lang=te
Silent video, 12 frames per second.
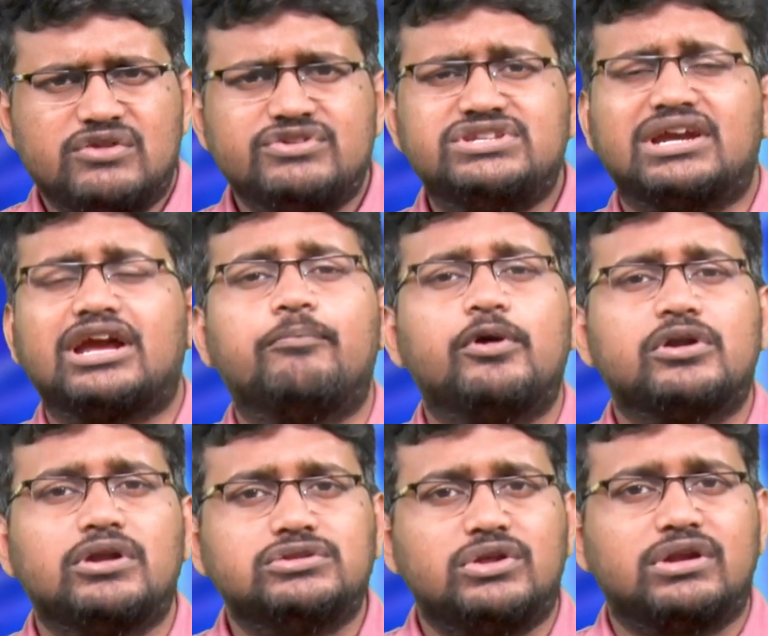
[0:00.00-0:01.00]

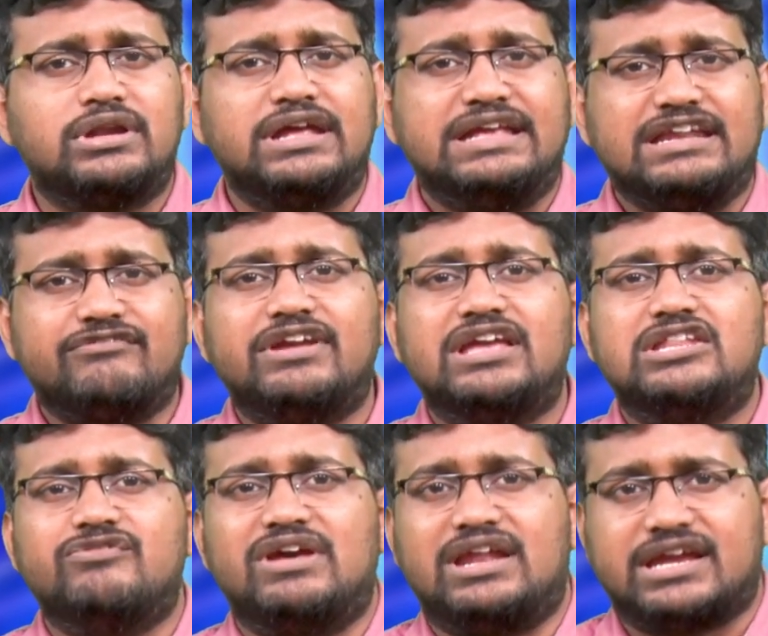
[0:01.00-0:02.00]
విశాఖపోర్టులో దొరికిన ఇరవై
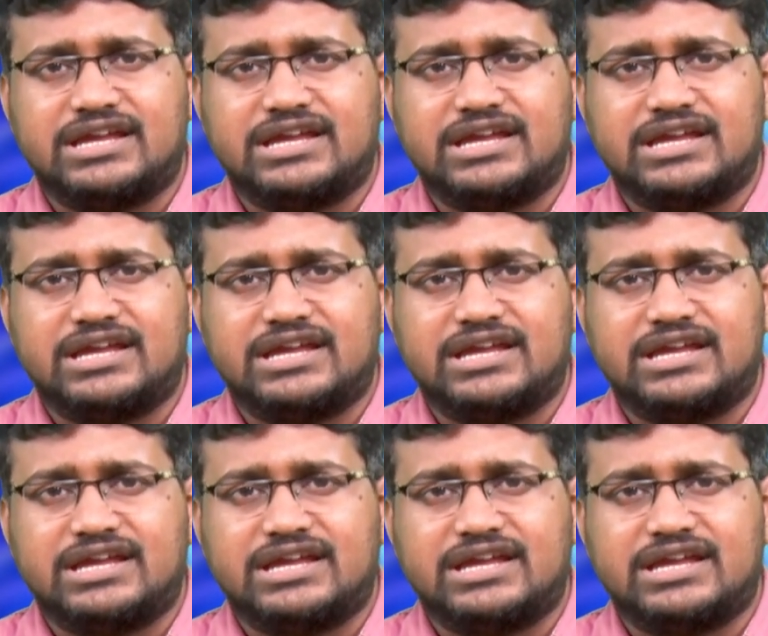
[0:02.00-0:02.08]
ఐదు వేల